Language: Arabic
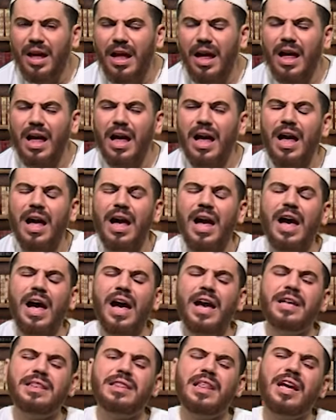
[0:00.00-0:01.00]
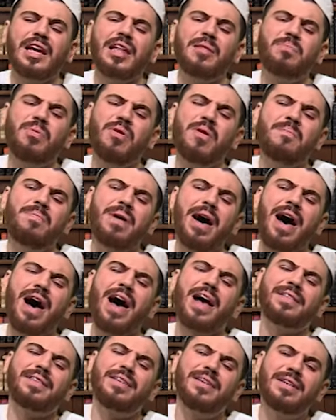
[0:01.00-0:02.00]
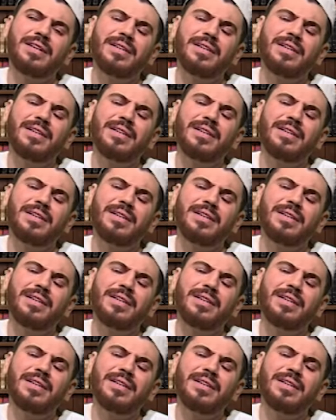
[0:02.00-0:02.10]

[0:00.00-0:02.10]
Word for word: اه يطلق البومبات